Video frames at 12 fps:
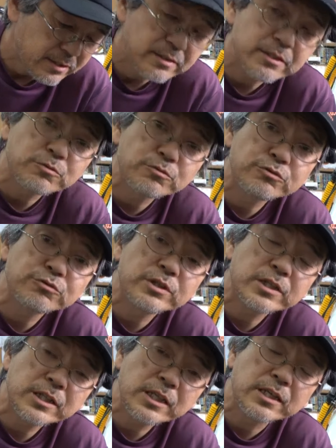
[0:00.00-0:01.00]
でそういう
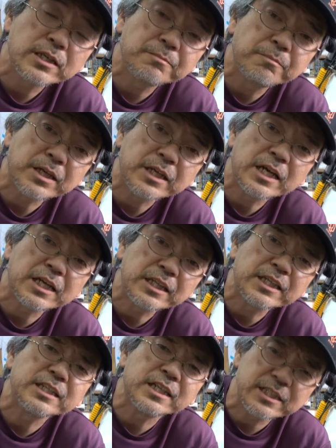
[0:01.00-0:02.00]
あれで、毎回開け
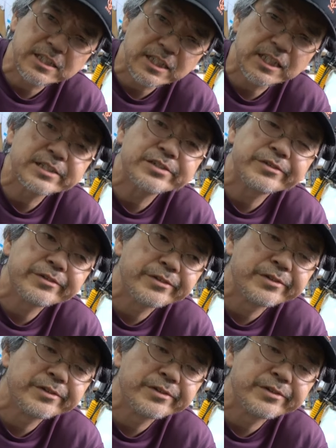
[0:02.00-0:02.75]
たりなんかしてたんですよ。